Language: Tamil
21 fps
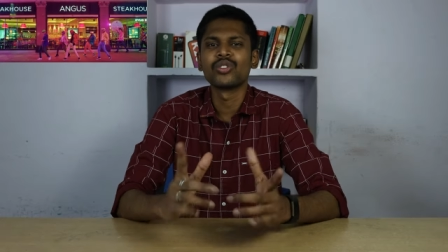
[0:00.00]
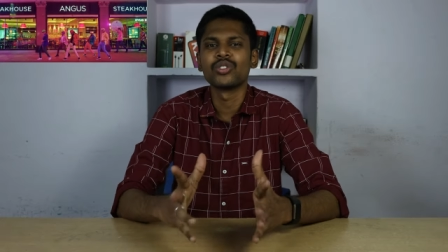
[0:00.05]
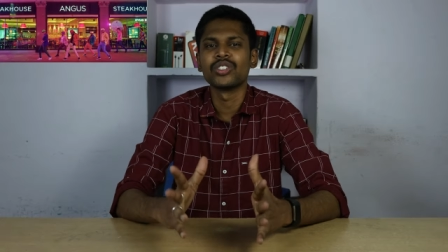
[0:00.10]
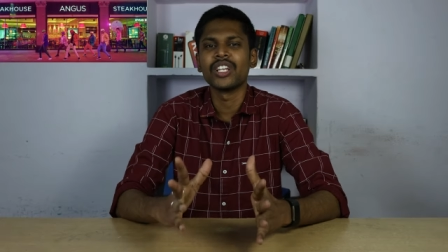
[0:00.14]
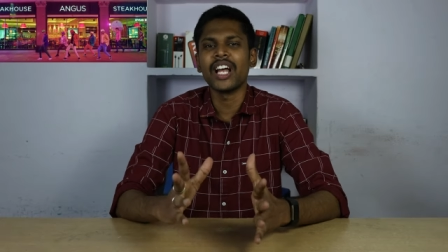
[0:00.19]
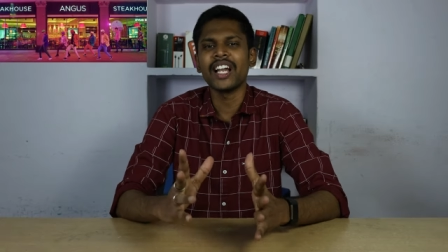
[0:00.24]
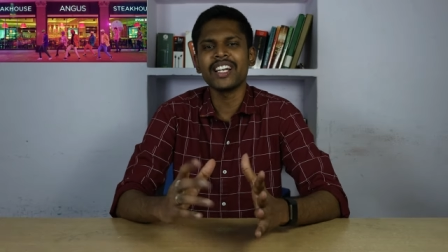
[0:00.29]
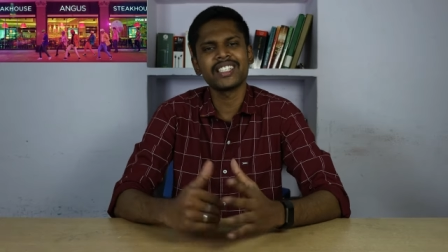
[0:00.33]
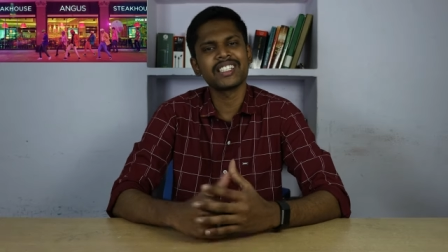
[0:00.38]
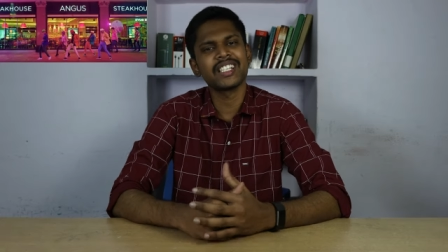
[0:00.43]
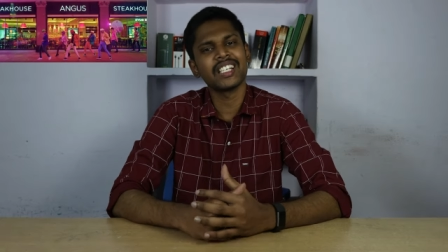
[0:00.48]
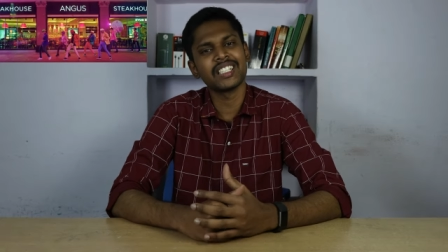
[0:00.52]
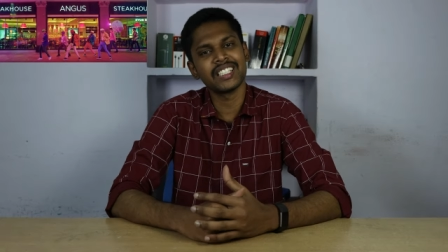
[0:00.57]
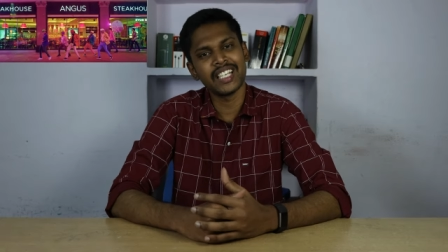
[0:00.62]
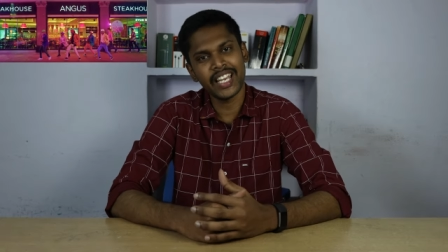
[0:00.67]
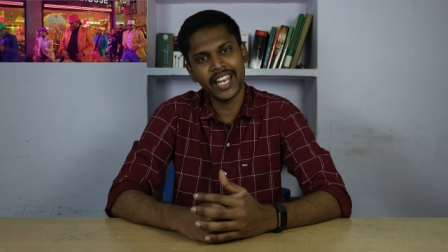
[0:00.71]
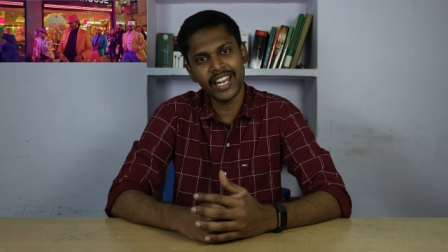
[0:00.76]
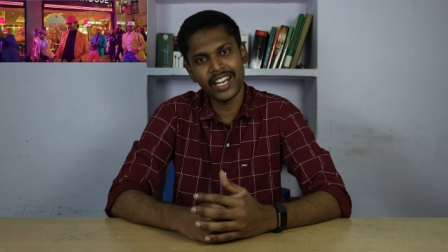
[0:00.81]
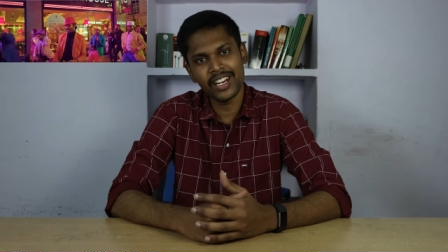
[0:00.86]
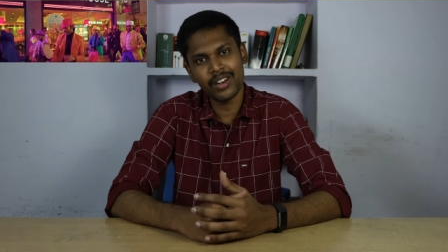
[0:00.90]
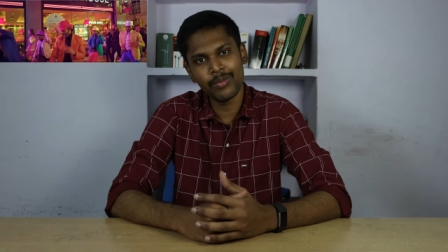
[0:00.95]
ஸோ தேட்ஸ் த
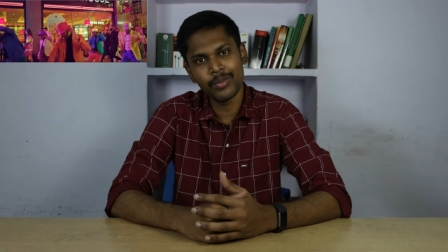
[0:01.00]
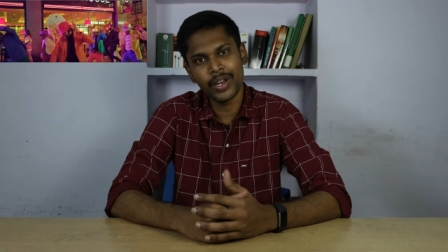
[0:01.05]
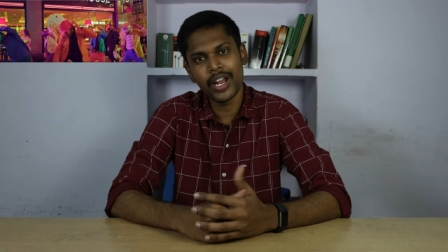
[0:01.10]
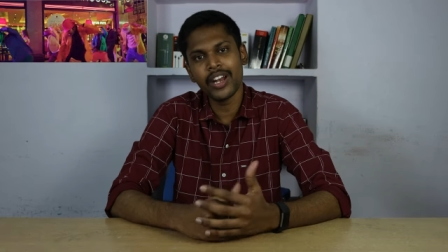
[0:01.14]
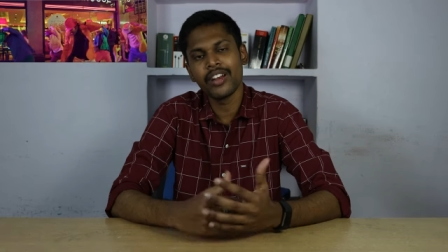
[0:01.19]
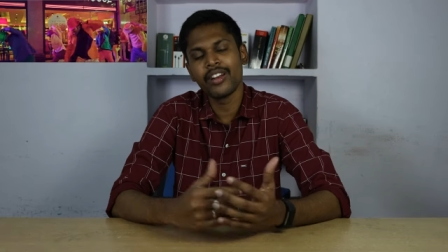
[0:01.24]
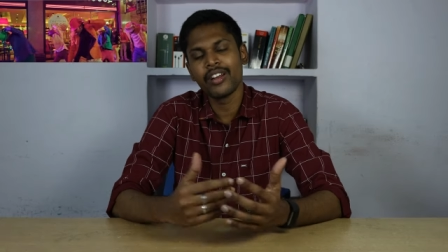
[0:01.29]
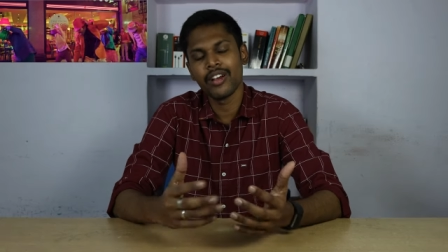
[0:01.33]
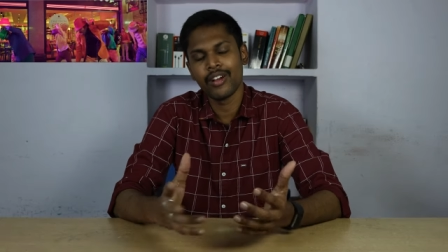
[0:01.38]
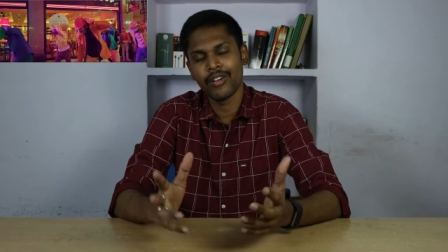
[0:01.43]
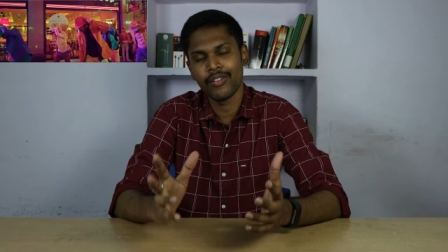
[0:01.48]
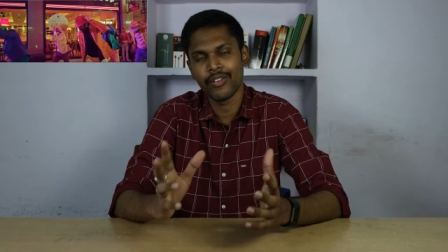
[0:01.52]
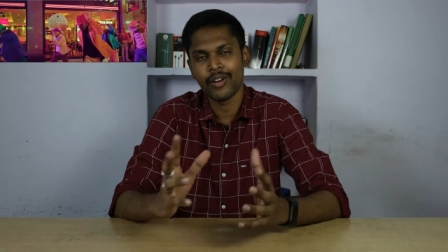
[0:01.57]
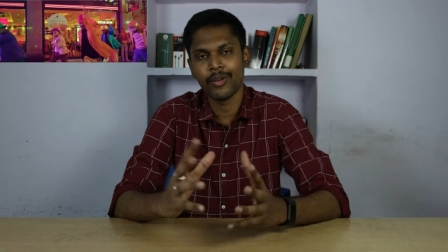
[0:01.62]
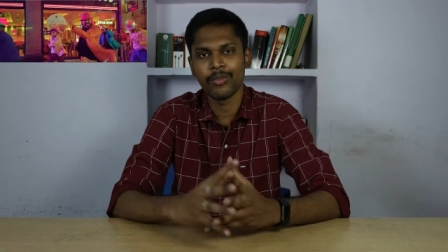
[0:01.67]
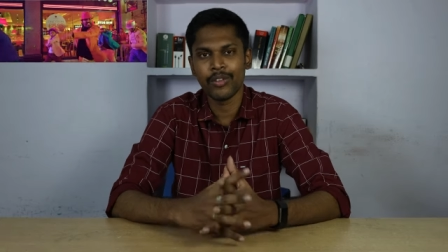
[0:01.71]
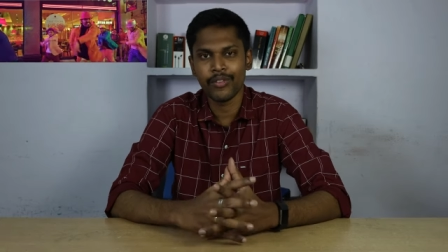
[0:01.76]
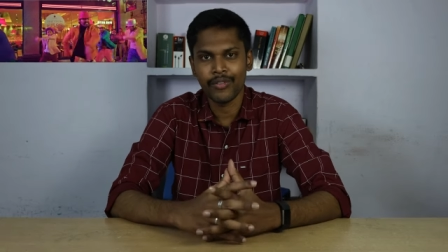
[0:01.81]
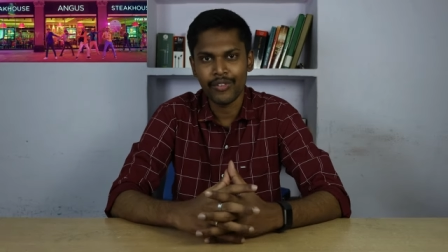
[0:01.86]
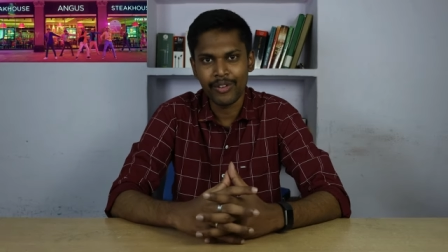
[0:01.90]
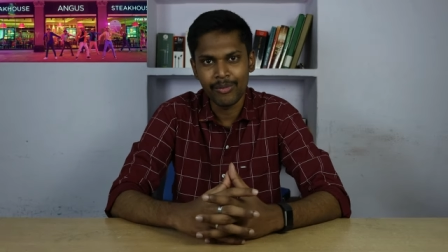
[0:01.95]
செகண்ட் அப்டேட்
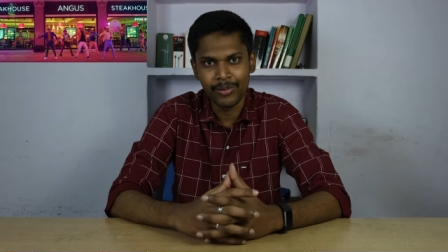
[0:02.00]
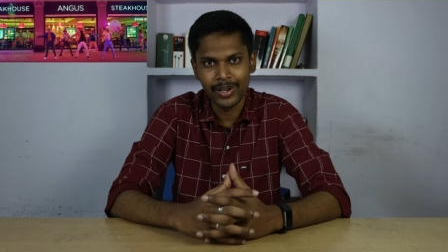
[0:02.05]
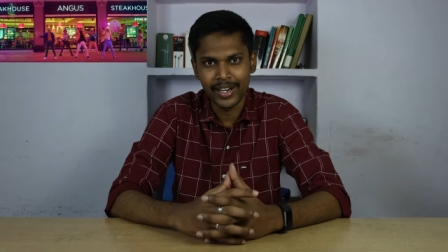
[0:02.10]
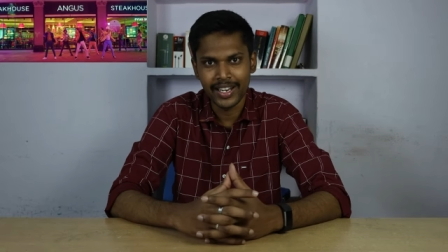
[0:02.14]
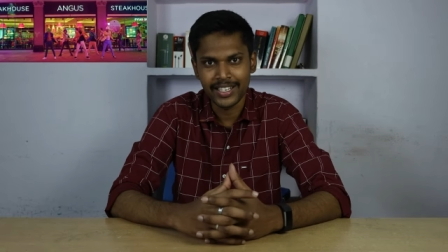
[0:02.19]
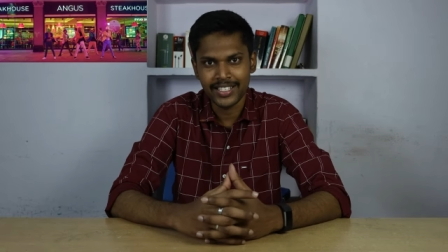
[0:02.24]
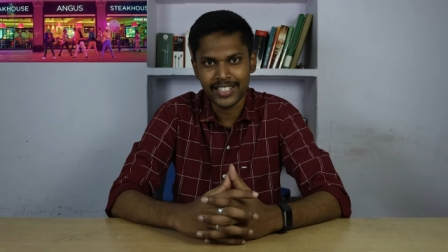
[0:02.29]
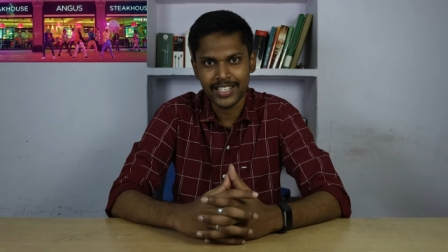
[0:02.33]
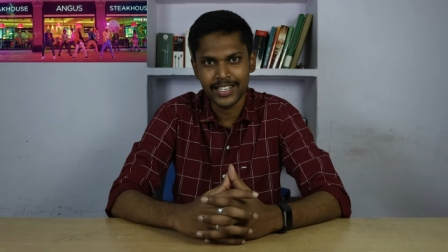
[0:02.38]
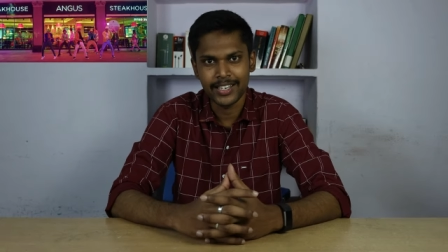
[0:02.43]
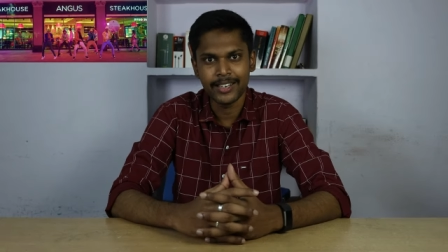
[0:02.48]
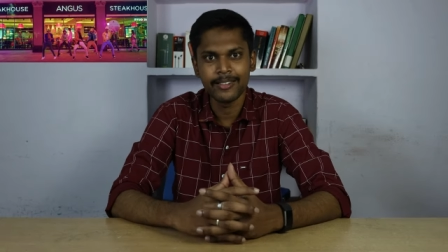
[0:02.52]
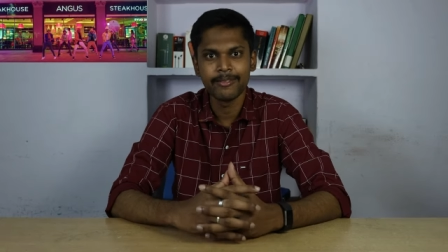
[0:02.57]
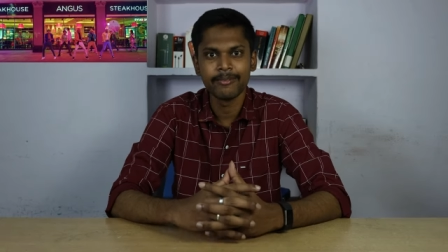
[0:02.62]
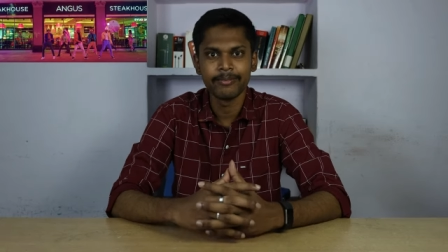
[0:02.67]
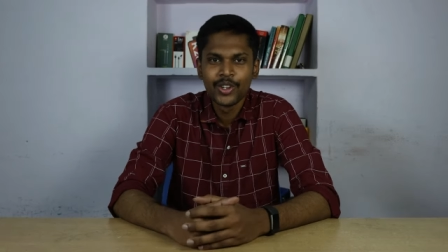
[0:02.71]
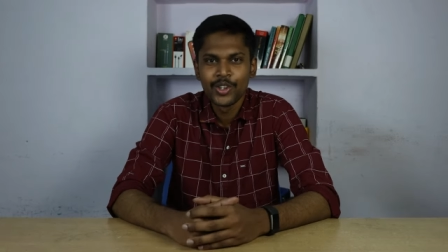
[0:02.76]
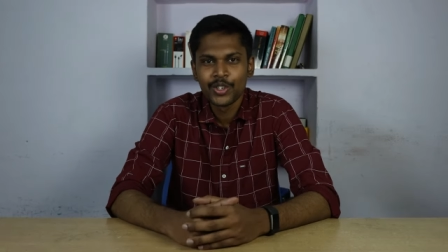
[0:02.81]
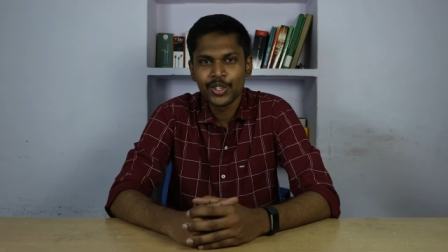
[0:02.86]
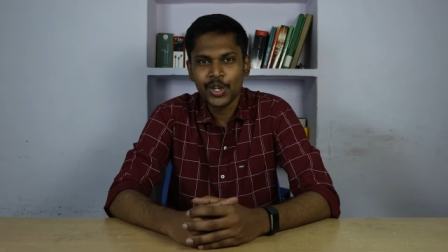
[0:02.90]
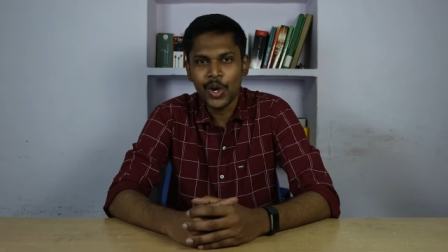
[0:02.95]
ஃப்ரம் த ஃபிலிம் இண்டஸ்ட்ரி
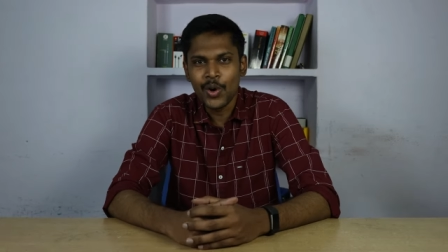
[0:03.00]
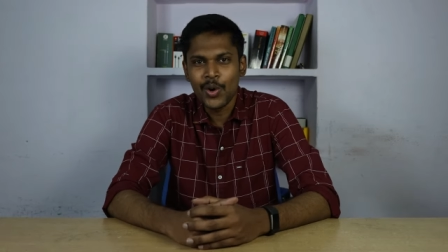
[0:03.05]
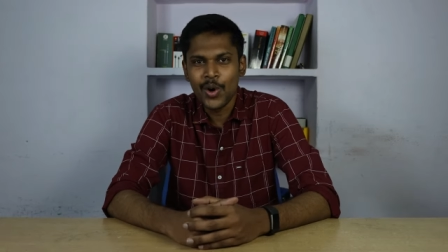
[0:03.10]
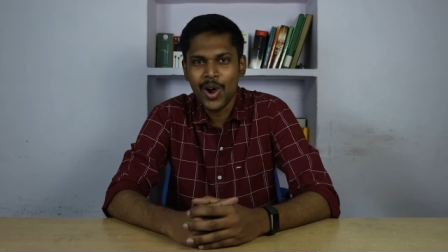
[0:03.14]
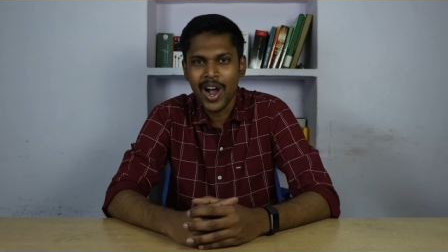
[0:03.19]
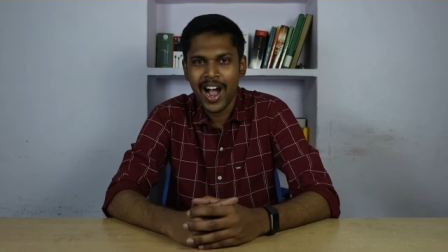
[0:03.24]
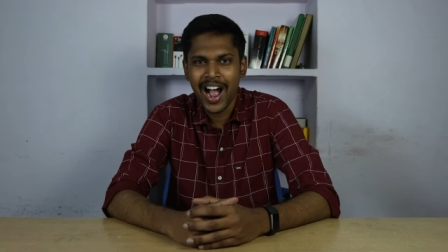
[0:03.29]
ஸோ